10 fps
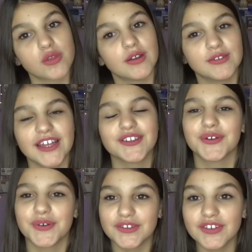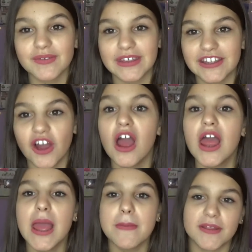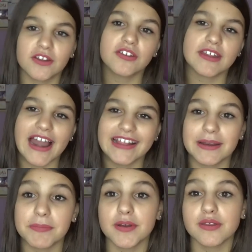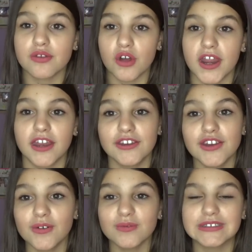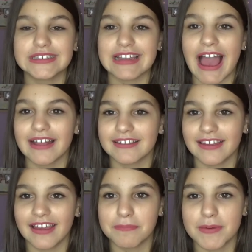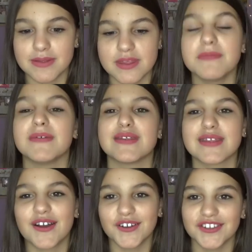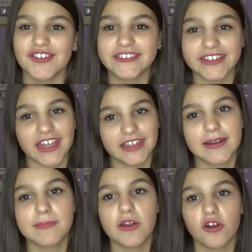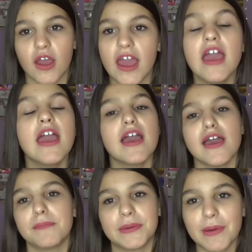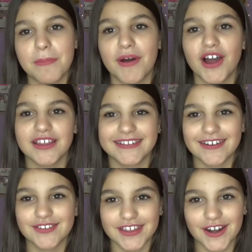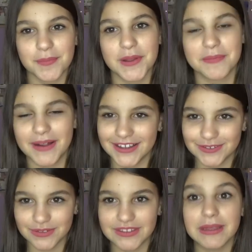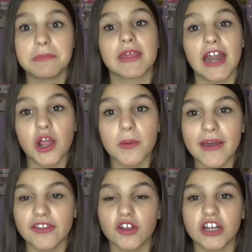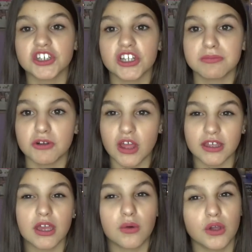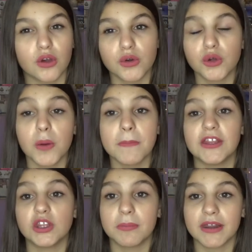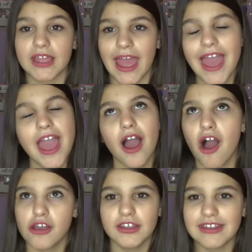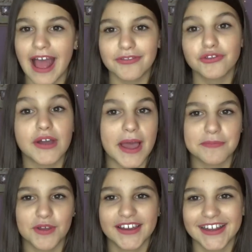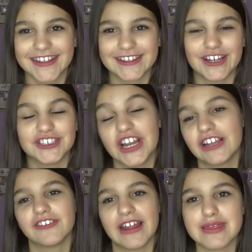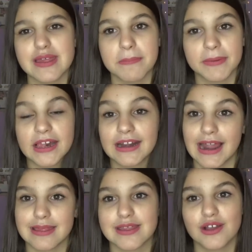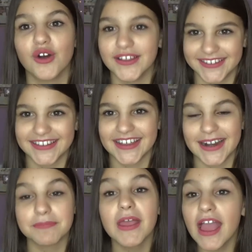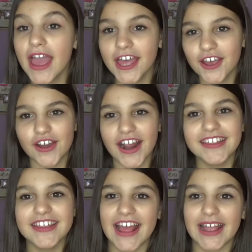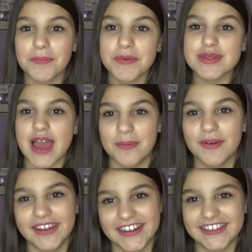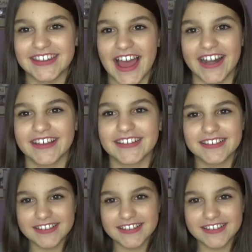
ho salutato in questo video per tutte le altre persone non siate pessimiste continuate a chiedermelo che prima o poi saluterò bene o male tutti. Mi raccomando lasciatemelo anche qui con un commento perché ogni tanto cambio anche il social non è sempre il classico Instagram. E ora direi che possiamo iniziare.